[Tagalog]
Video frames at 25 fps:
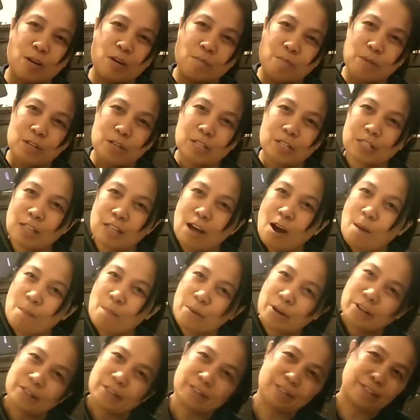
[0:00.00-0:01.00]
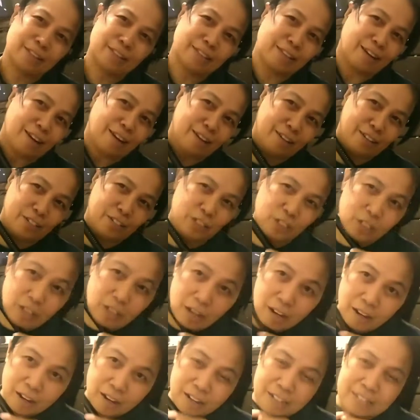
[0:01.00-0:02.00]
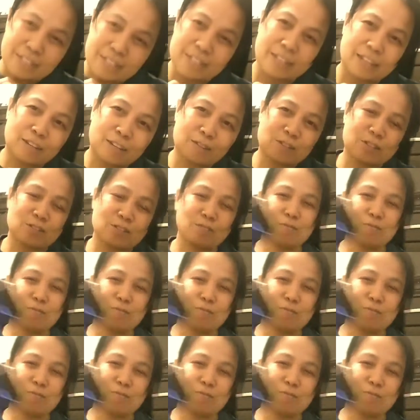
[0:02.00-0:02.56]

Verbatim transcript: Basta maganda talaga siya kasi gustong